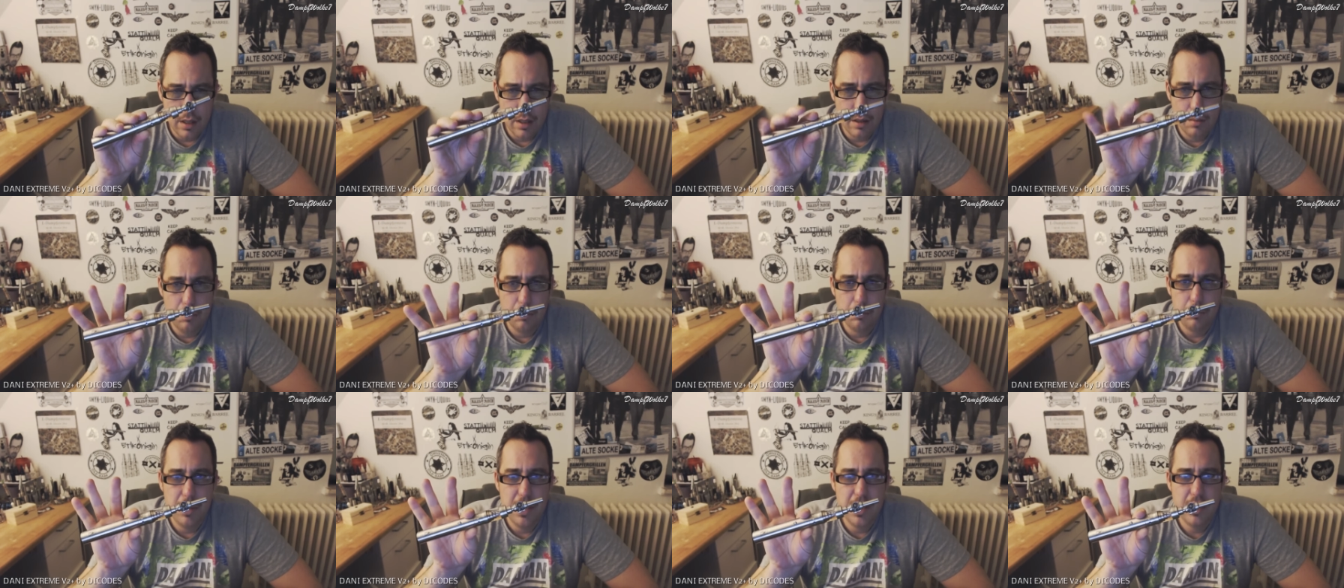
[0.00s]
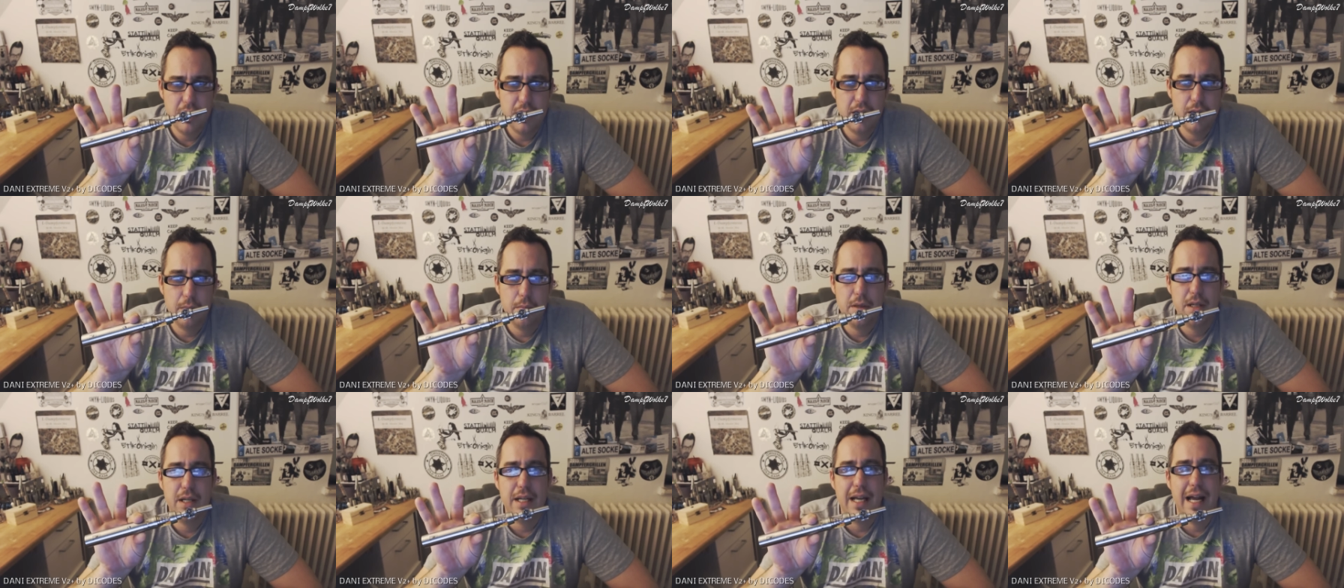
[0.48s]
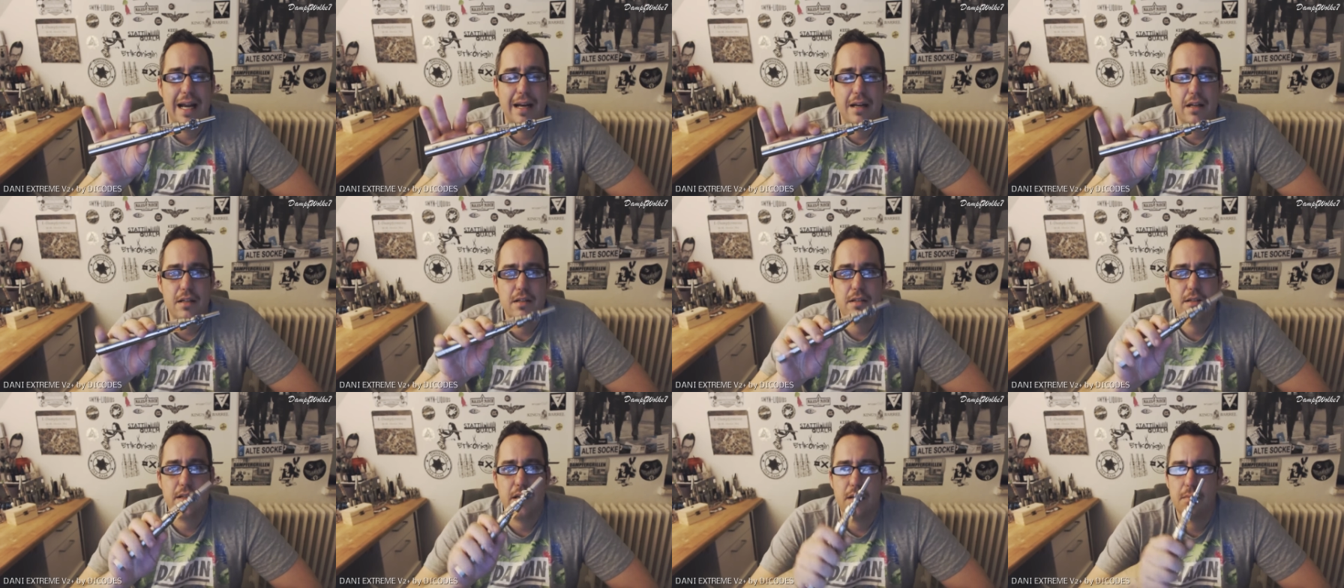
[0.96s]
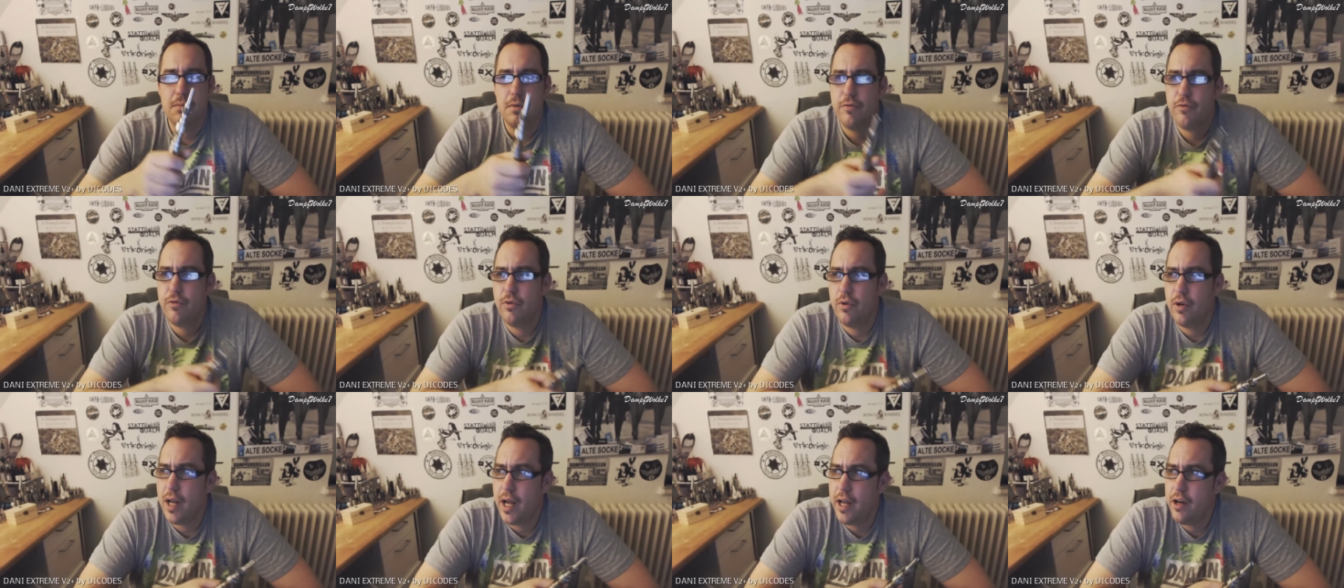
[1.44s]
ähm, bietet nämlich alles, sag ich
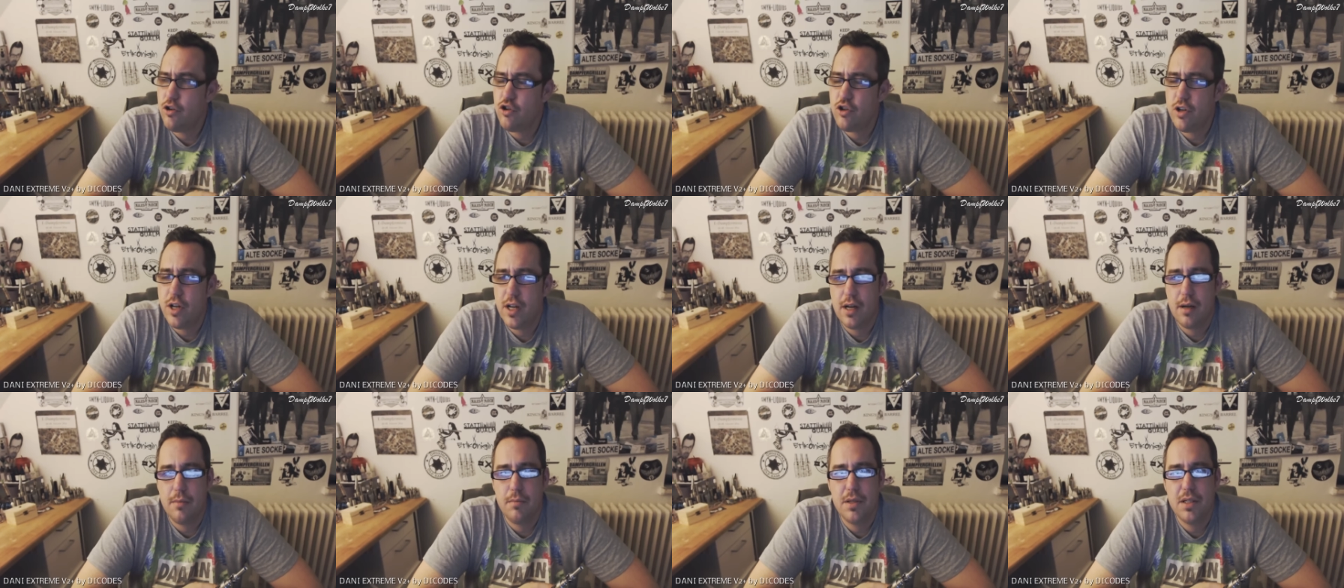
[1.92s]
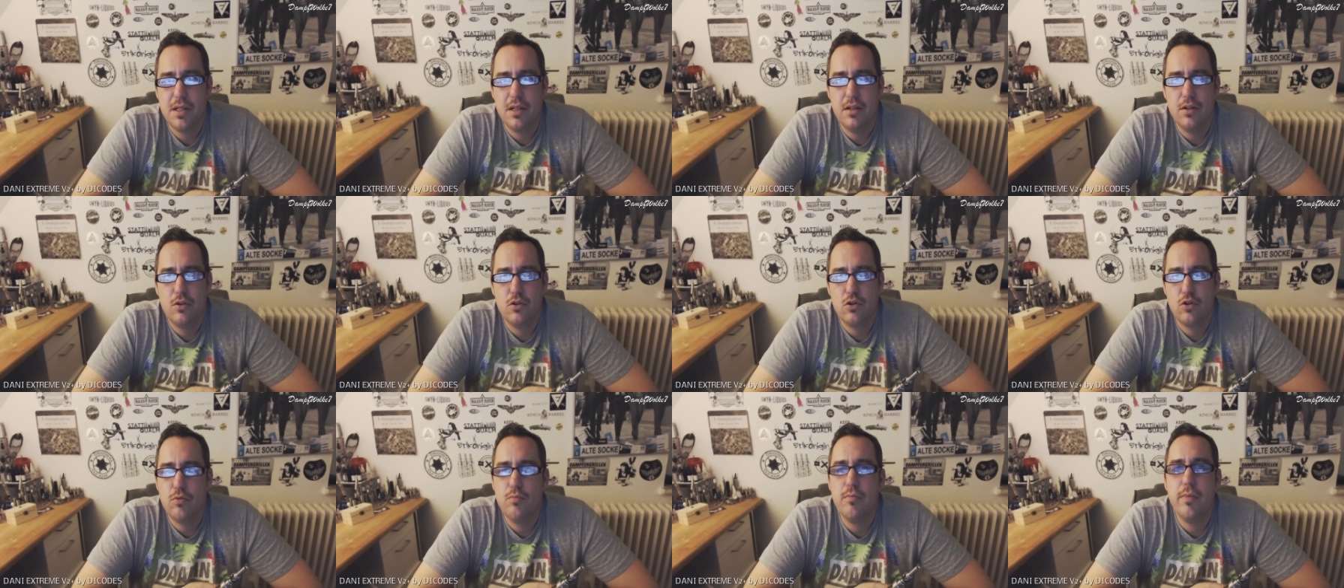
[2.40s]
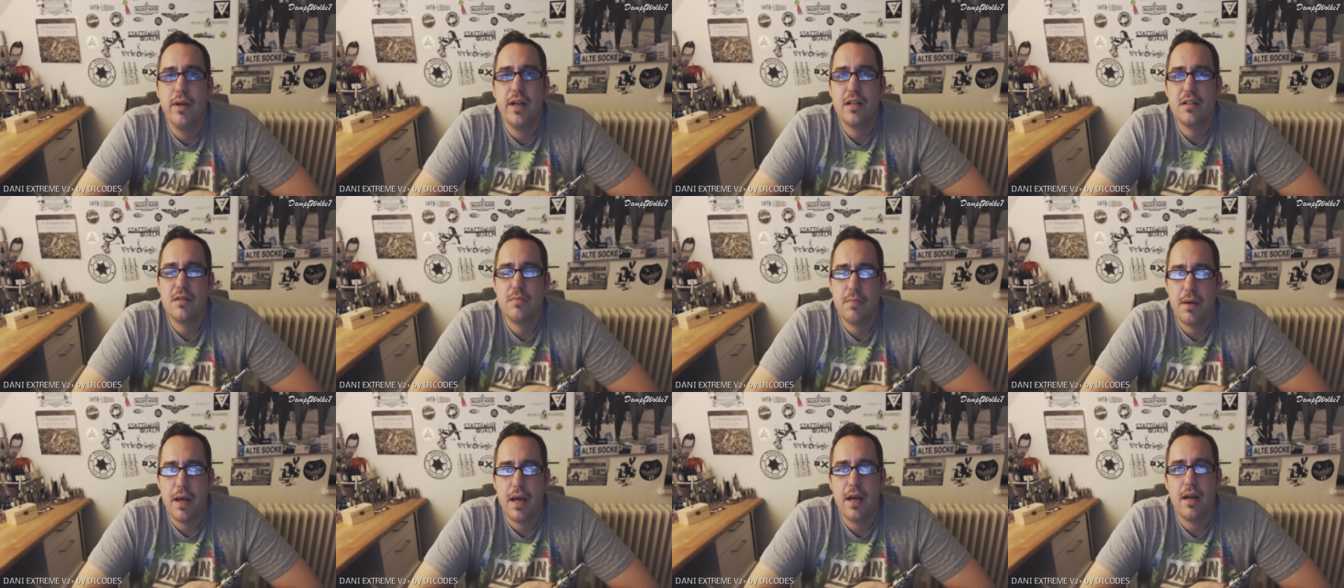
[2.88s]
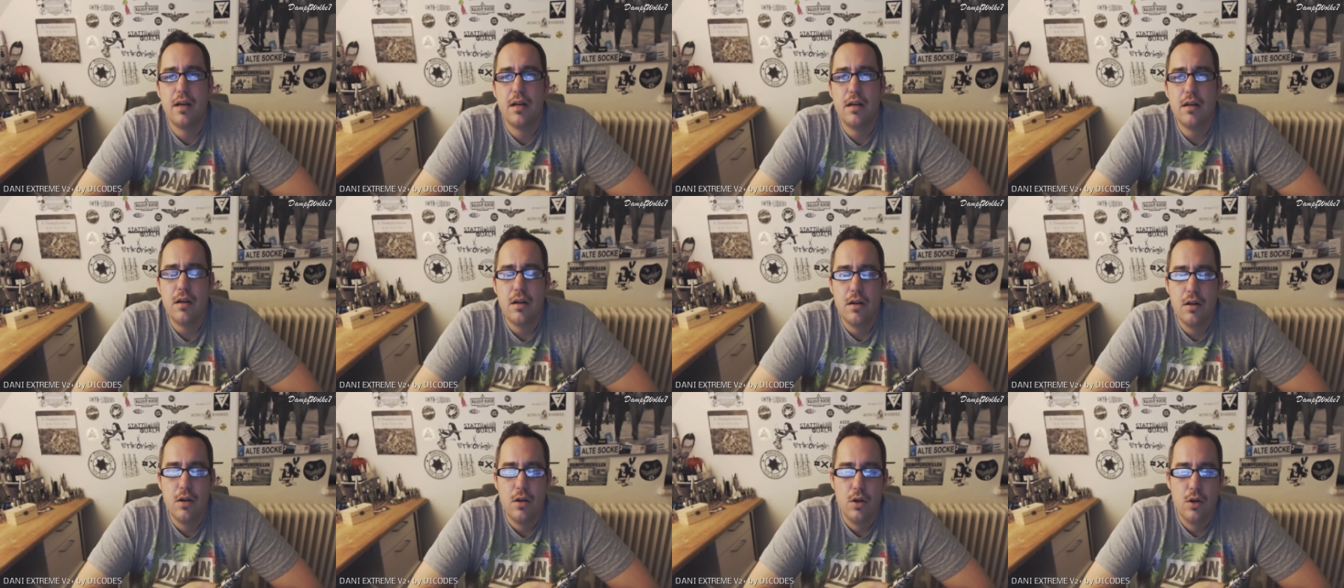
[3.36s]
mal, für einen Einsteiger bis hin zum
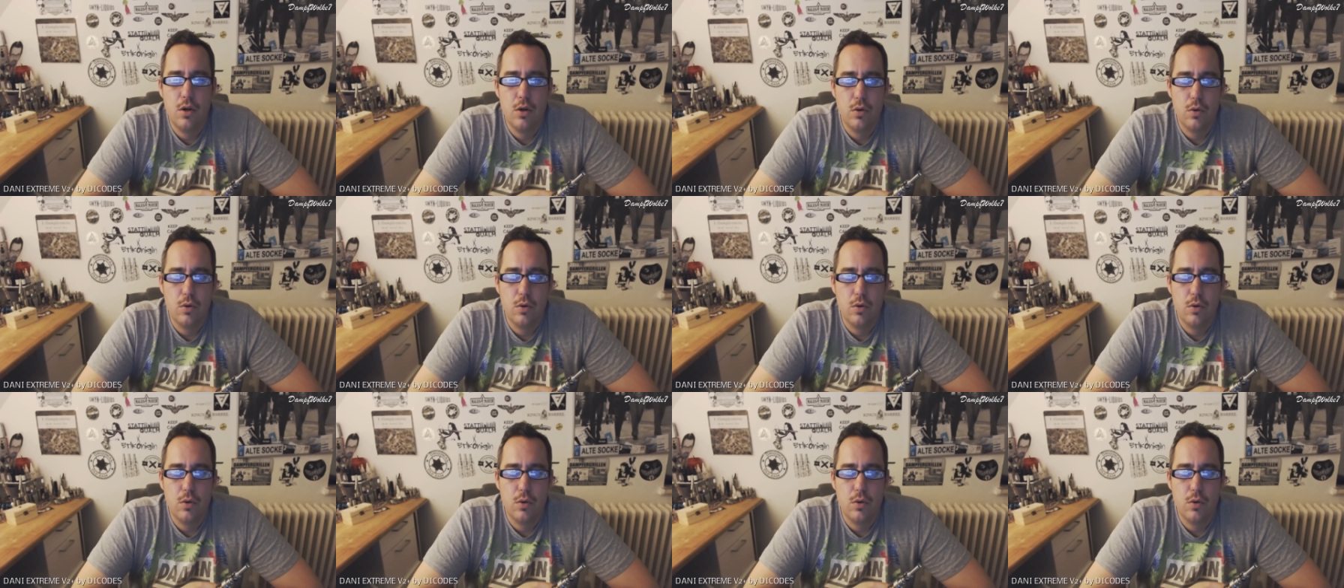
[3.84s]
Experten.